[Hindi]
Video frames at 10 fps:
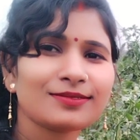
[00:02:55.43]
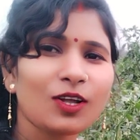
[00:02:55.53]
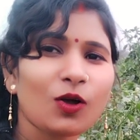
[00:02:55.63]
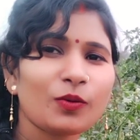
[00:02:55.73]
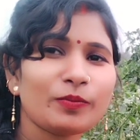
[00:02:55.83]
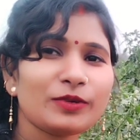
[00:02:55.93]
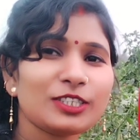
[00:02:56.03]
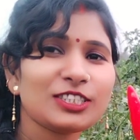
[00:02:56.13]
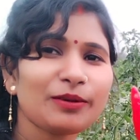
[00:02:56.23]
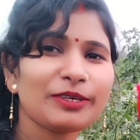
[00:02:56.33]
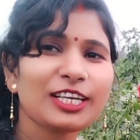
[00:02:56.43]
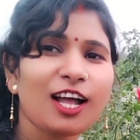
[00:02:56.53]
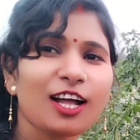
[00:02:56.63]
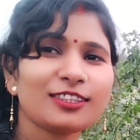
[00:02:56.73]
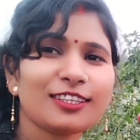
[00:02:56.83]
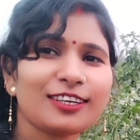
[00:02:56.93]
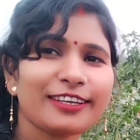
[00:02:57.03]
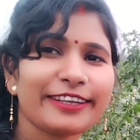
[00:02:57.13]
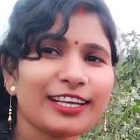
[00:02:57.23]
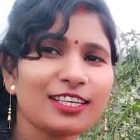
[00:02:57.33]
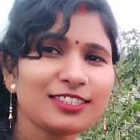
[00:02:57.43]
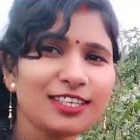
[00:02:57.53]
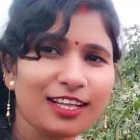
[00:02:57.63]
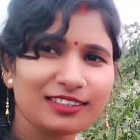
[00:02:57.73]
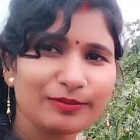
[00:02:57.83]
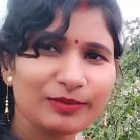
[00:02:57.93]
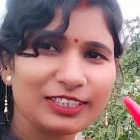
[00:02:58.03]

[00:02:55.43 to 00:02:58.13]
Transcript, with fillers: और मिर्चा भी खाते रहिएगा साथ में